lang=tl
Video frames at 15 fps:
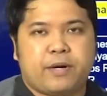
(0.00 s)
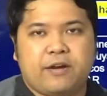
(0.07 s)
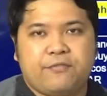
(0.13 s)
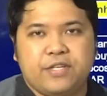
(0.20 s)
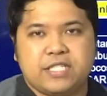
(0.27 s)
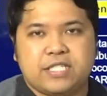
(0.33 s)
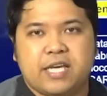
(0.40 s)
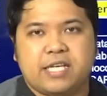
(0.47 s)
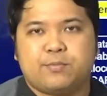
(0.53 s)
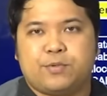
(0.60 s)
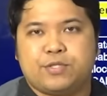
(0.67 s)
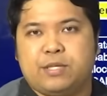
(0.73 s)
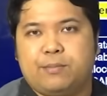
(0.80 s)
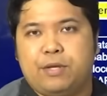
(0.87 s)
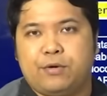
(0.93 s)
provinces,
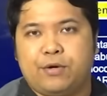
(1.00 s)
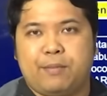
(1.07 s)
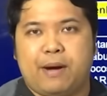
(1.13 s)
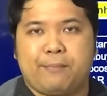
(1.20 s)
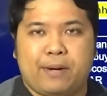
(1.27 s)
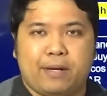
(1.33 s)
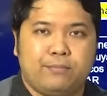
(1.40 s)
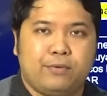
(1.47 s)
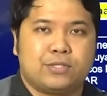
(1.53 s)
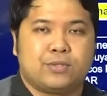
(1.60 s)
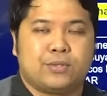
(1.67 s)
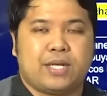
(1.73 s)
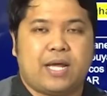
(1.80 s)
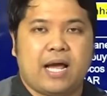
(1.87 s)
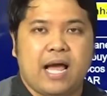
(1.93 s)
posible ho yung mga
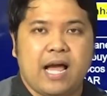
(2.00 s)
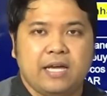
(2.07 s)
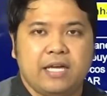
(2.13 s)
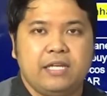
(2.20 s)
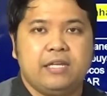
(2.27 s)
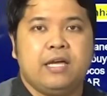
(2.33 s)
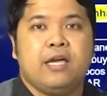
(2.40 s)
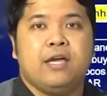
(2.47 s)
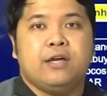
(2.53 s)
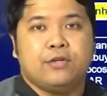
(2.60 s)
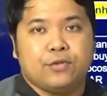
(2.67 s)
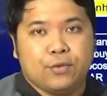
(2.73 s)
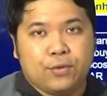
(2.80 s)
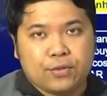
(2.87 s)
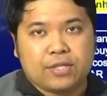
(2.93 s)
pagbugso ng hangin,
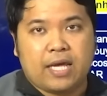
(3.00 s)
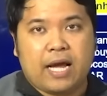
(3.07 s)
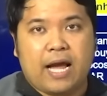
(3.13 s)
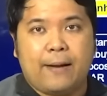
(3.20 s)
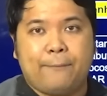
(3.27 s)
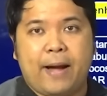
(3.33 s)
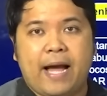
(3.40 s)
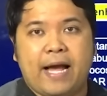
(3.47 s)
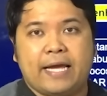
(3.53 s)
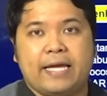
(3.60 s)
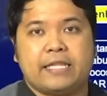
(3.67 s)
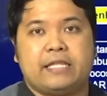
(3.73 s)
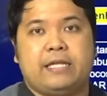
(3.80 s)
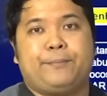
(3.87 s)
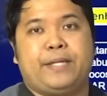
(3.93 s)
dulot ng
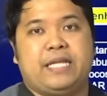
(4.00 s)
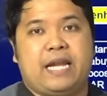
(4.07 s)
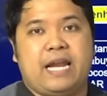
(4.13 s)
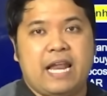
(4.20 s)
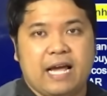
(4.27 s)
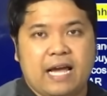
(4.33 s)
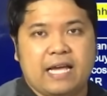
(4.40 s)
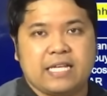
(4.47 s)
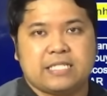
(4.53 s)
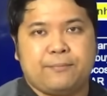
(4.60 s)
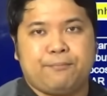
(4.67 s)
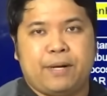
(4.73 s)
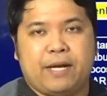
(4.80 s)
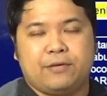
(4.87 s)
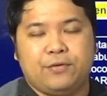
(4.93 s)
habagat na pinalakas
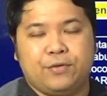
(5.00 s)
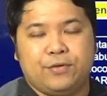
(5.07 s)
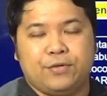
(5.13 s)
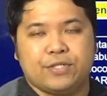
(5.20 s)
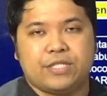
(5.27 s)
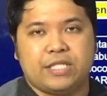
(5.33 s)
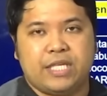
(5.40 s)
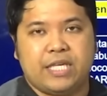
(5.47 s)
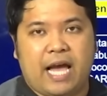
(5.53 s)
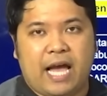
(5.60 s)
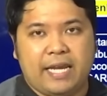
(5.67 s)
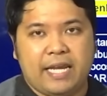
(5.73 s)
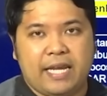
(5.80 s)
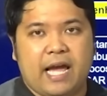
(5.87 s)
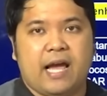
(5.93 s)
ng bagyong si
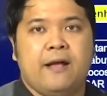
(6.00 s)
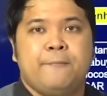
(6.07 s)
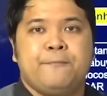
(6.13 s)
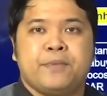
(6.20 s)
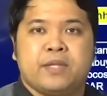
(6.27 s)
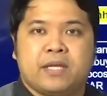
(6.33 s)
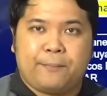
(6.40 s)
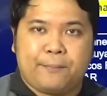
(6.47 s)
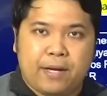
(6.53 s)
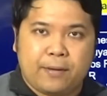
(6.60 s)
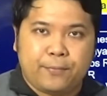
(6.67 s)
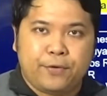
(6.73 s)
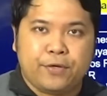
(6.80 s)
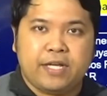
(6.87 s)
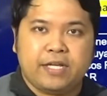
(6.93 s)
Hana.
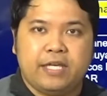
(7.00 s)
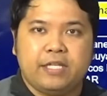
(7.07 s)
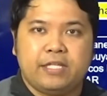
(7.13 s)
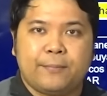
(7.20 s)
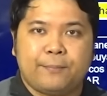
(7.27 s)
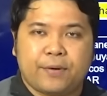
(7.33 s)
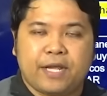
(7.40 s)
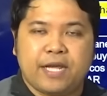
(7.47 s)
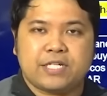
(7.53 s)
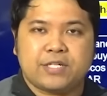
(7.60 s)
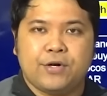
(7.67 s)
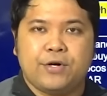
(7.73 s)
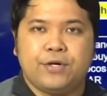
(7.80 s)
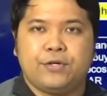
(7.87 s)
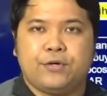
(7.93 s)
Kapag po naging
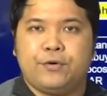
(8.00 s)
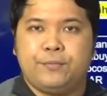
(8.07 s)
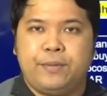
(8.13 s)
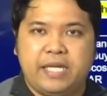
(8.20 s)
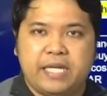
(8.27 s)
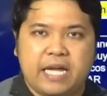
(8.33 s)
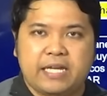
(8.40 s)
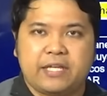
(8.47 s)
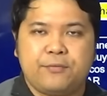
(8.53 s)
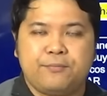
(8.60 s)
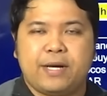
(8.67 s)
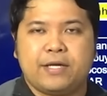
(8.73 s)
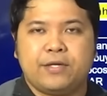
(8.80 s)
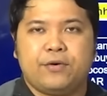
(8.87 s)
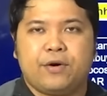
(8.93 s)
depression o humina na
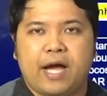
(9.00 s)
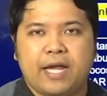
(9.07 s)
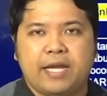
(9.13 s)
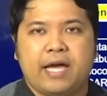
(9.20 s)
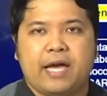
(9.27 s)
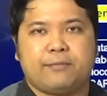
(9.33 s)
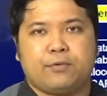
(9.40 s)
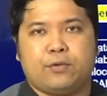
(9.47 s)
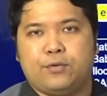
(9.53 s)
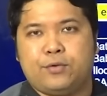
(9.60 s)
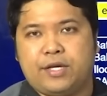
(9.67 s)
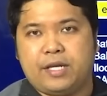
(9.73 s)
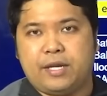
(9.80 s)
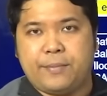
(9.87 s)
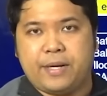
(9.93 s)
yung bagyong Hana at
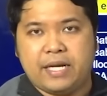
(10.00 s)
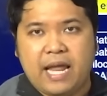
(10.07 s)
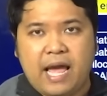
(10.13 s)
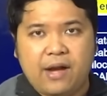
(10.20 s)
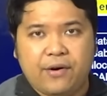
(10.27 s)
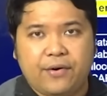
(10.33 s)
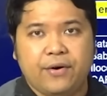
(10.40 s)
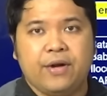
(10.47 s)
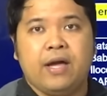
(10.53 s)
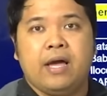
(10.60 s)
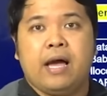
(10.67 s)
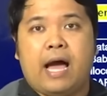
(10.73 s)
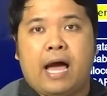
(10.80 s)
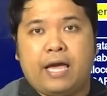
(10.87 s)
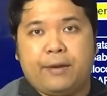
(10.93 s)
tuluyan ng maglaho,
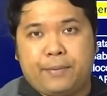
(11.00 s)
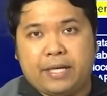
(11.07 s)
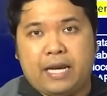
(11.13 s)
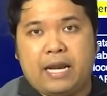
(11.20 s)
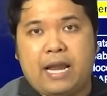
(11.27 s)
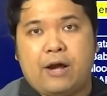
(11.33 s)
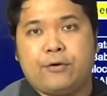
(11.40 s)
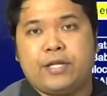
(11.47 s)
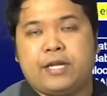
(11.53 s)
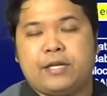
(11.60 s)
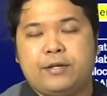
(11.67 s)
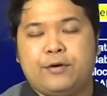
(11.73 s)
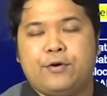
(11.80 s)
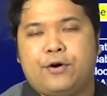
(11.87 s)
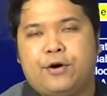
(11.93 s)
ay maglalaho na
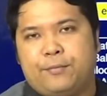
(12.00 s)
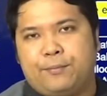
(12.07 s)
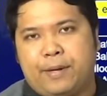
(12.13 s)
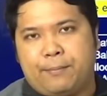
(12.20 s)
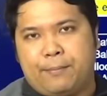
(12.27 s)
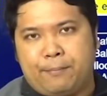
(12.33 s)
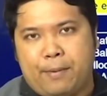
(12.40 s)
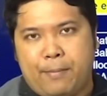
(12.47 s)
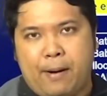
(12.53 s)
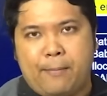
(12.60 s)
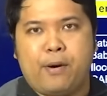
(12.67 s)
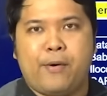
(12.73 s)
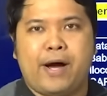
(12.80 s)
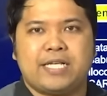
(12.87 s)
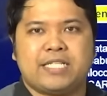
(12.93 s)
rin o or
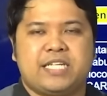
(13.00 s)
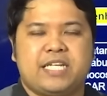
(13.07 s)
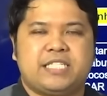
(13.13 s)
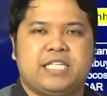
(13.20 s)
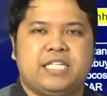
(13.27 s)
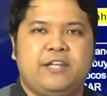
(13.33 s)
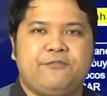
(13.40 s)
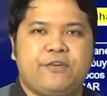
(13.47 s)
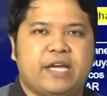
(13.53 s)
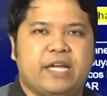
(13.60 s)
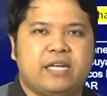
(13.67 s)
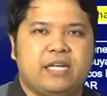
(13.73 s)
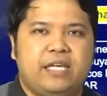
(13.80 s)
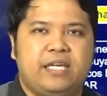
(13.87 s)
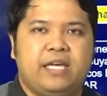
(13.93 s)
mababawasan na
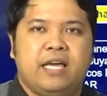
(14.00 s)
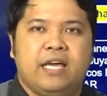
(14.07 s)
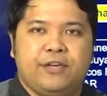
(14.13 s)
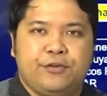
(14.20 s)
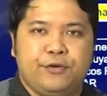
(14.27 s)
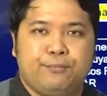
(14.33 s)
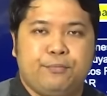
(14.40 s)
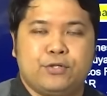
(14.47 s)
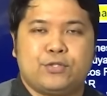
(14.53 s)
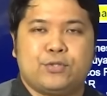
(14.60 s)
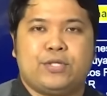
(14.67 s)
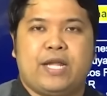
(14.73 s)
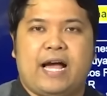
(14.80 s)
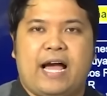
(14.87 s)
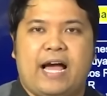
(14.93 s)
significantly yung
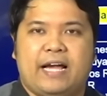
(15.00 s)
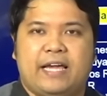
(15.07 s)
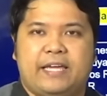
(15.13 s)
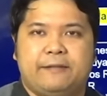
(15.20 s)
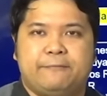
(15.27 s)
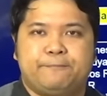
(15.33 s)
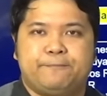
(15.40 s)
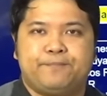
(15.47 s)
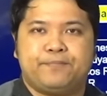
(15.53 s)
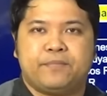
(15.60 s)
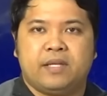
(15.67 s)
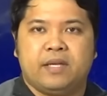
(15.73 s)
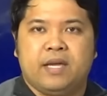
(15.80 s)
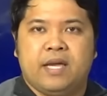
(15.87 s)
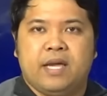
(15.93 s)
bugso ng hangin.
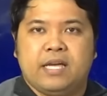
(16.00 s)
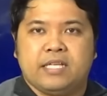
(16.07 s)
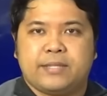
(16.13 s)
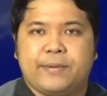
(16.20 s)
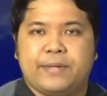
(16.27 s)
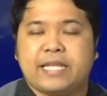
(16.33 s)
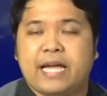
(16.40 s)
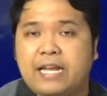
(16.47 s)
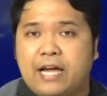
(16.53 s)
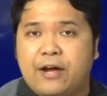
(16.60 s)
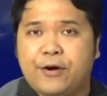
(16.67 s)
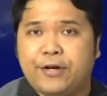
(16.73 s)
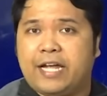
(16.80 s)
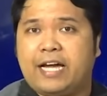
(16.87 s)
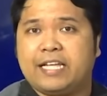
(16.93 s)
Samantala
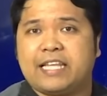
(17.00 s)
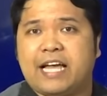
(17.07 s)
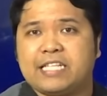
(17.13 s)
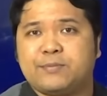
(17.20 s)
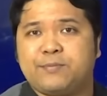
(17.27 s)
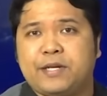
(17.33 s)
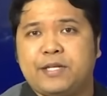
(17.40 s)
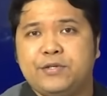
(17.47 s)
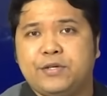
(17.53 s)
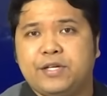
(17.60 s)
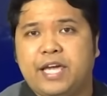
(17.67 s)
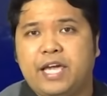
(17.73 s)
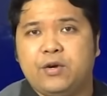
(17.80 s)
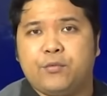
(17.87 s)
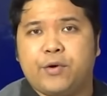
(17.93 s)
ho, nakataas pa rin yung
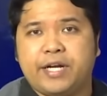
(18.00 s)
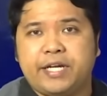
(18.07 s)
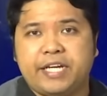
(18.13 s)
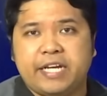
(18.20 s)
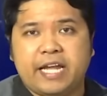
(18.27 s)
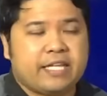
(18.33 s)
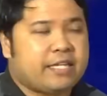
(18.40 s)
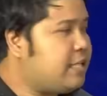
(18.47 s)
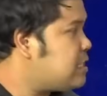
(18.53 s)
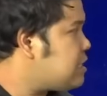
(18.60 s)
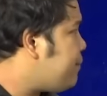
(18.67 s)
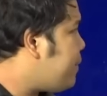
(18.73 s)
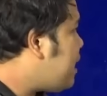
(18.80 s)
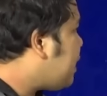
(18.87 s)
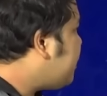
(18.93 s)
gale warning natin
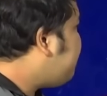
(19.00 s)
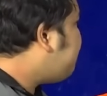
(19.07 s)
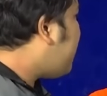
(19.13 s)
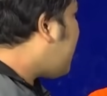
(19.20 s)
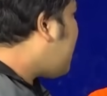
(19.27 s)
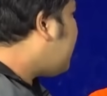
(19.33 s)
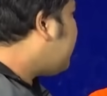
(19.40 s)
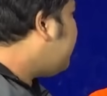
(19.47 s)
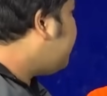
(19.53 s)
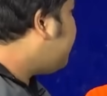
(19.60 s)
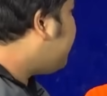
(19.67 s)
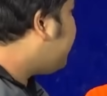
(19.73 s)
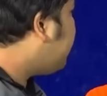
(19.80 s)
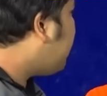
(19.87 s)
sa malaking bahagi